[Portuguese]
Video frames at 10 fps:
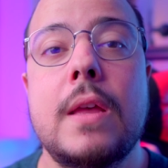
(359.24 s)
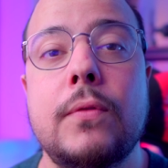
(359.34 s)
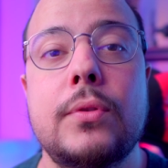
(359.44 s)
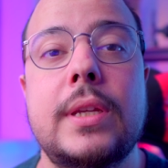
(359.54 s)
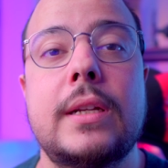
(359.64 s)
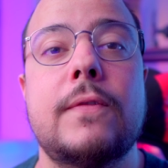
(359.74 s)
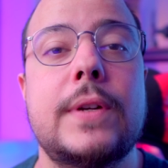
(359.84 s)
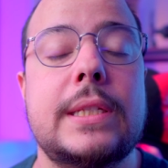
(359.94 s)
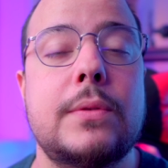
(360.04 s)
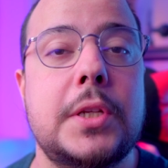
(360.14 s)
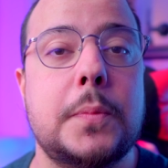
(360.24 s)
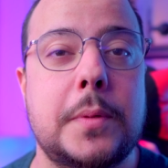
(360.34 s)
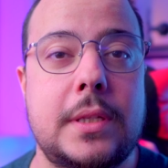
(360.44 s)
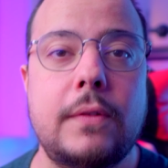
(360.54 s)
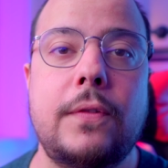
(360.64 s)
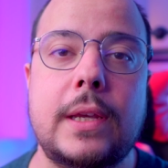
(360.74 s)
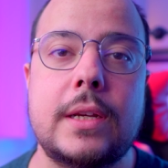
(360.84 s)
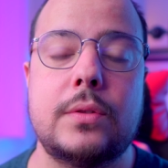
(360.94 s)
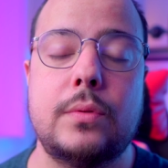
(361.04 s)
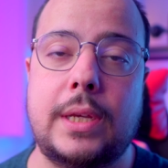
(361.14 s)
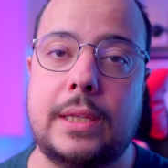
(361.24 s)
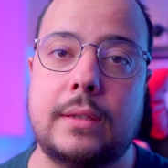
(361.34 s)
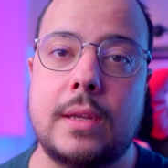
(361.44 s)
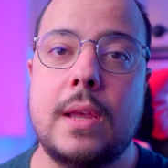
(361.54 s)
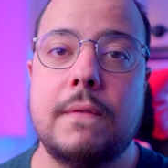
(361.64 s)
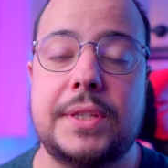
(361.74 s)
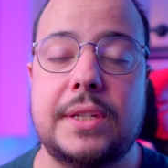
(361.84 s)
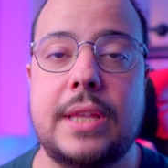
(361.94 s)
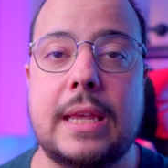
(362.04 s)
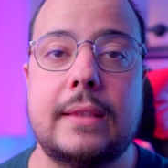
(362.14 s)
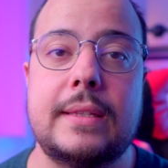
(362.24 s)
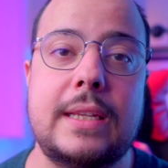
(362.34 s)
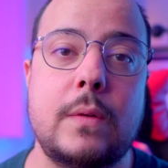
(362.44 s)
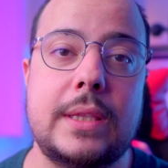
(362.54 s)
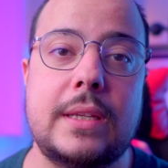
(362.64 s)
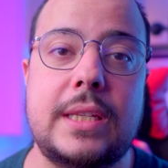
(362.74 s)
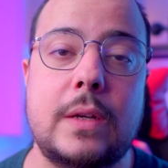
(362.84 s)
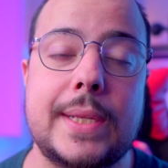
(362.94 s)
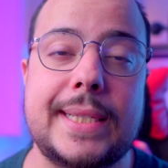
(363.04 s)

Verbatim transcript: vão ter versões específicas do kit. Vocês têm de 55 a